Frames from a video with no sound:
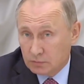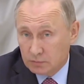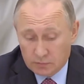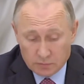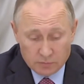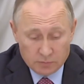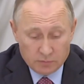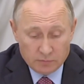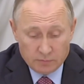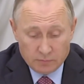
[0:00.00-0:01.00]
của các chính
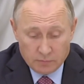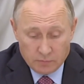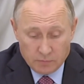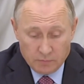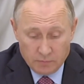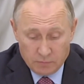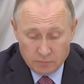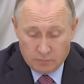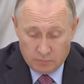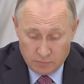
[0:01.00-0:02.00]
phủ độc tài cần
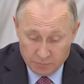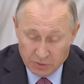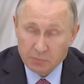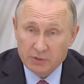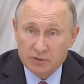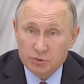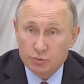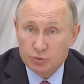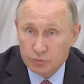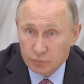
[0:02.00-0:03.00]
nhiều những nhà báo
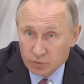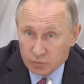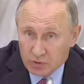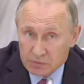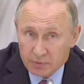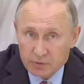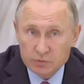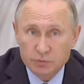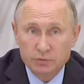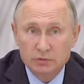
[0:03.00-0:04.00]
như là Mikhail
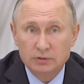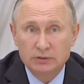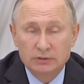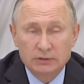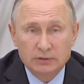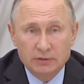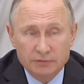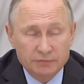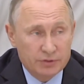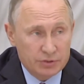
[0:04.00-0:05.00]
Afanasyev
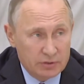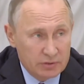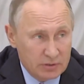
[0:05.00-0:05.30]
hơn nữa.